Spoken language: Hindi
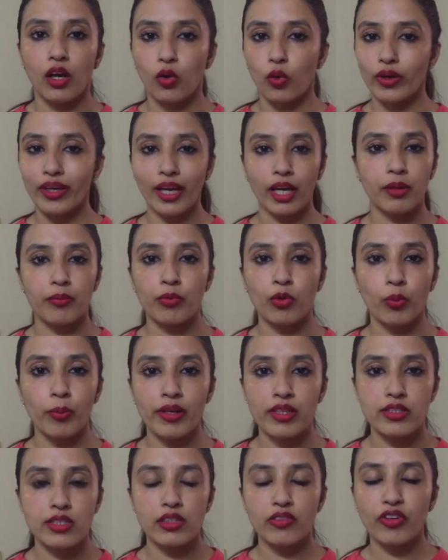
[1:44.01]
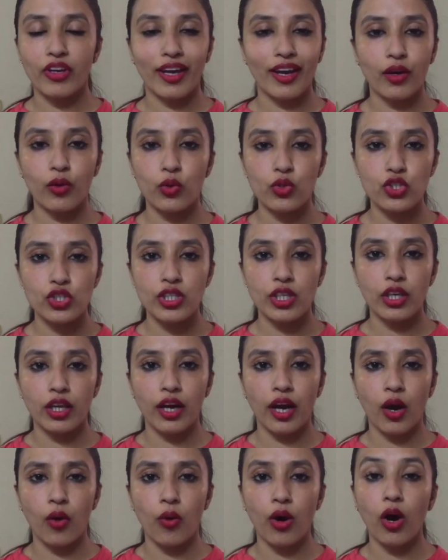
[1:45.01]
कोई आईब्रो पेंसिल वगैरह कुछ नहीं
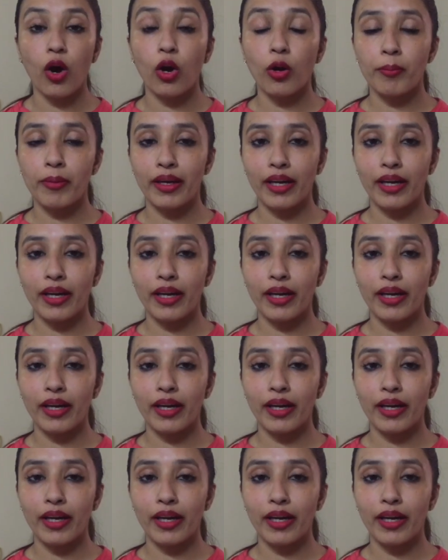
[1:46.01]
लगा हुआ और